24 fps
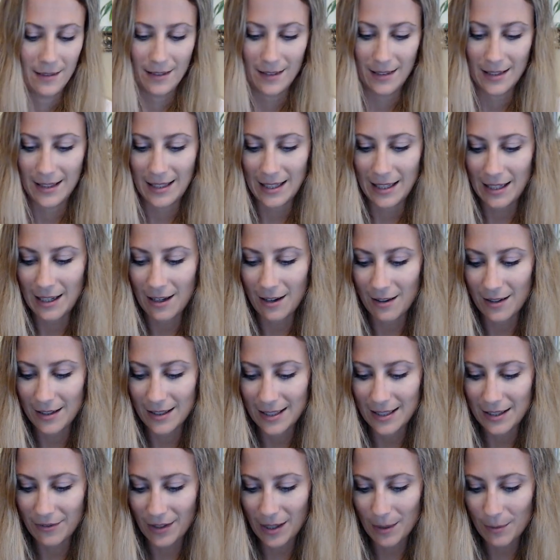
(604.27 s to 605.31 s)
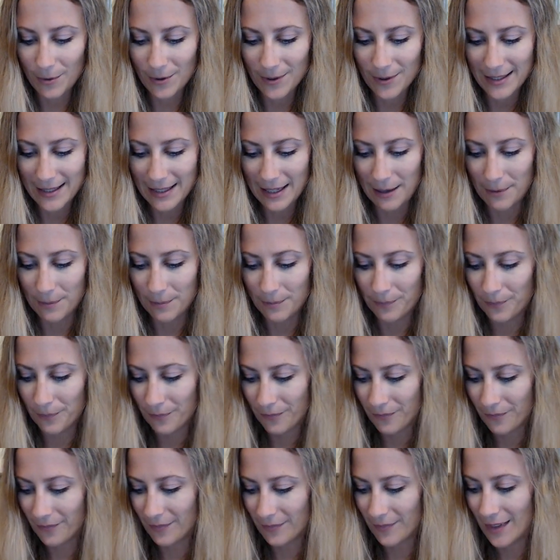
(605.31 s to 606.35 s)
Euh, c'est vraiment ça.
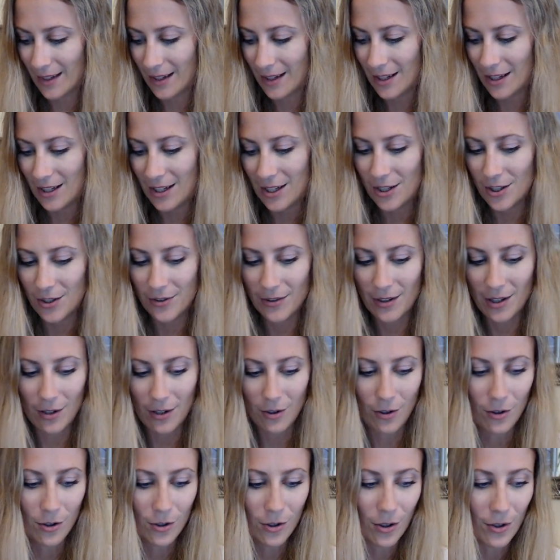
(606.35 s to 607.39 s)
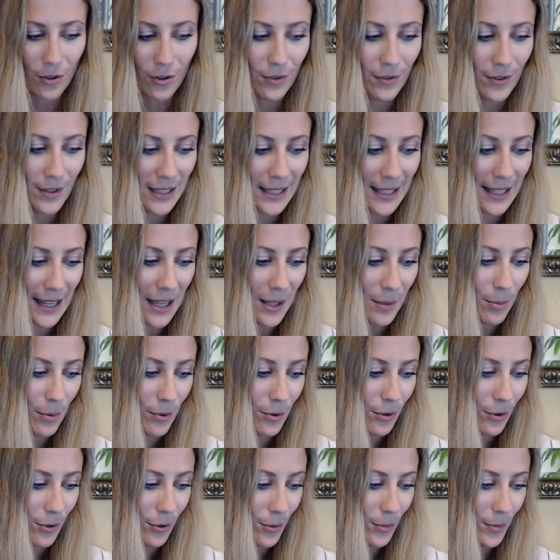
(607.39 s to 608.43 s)
Je vais faire encore une carte pour le
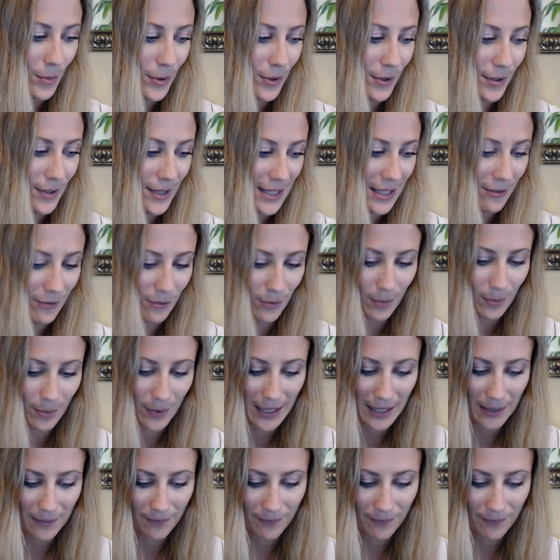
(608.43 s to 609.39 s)
groupe 2, s'il vous plaît.